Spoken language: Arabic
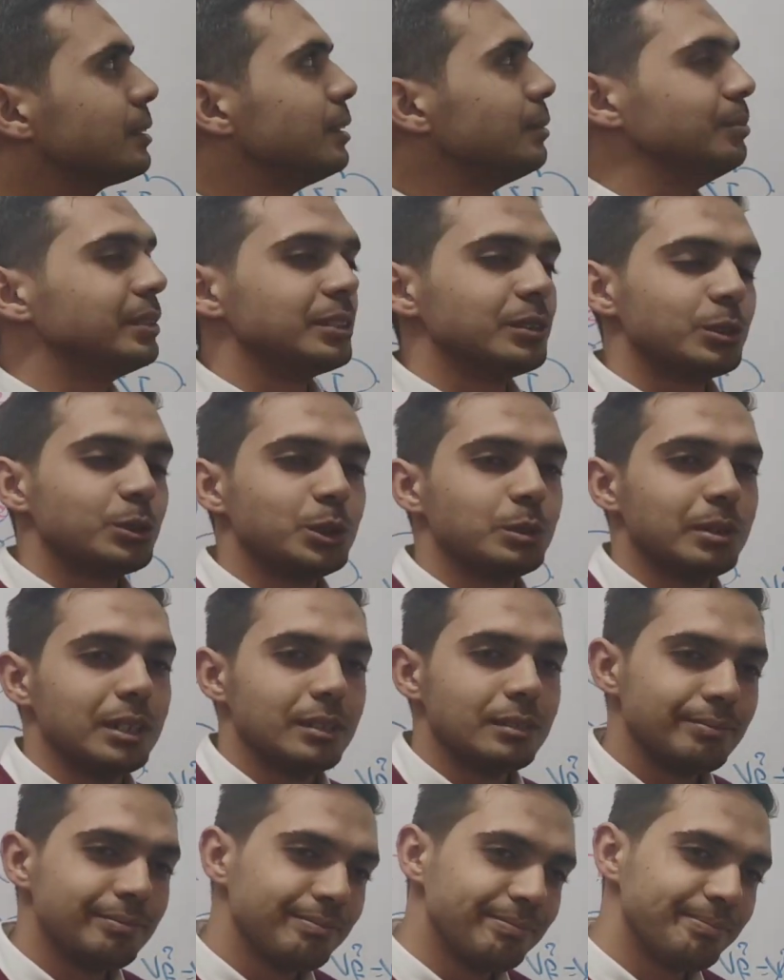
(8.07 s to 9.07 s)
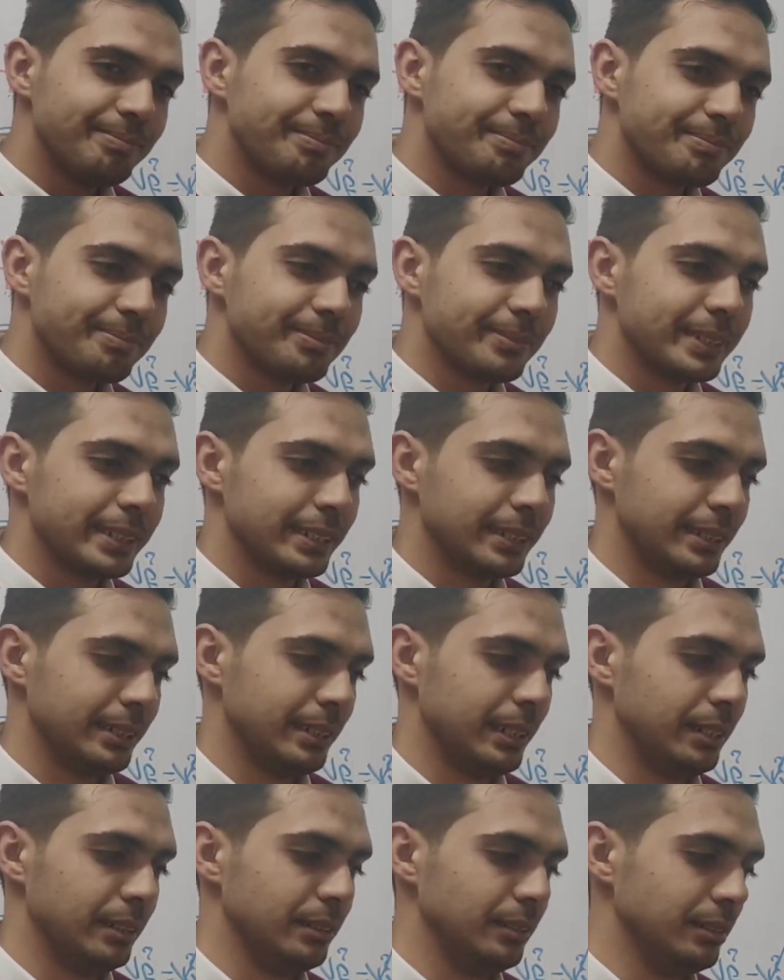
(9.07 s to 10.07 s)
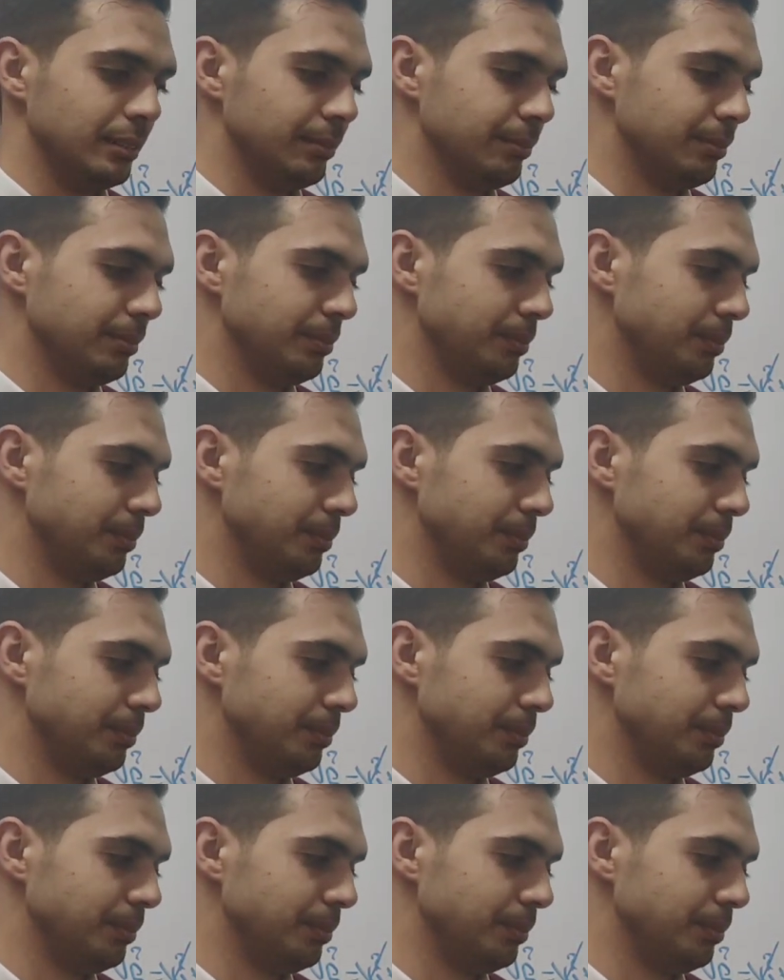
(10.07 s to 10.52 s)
طيب ما تنسوش بقى يعني